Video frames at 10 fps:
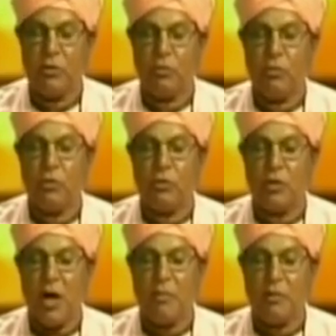वो
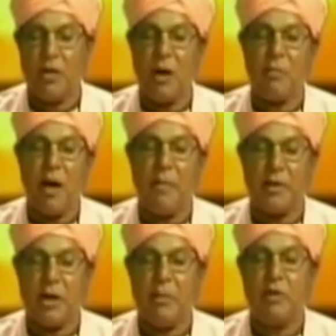धर्म धर्म का
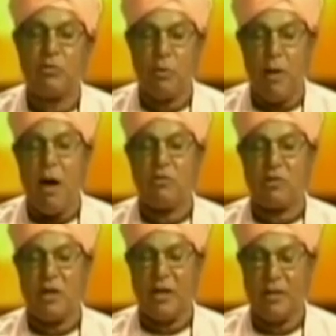मतलब ही स्वभाव
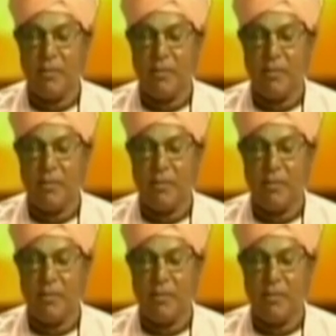से है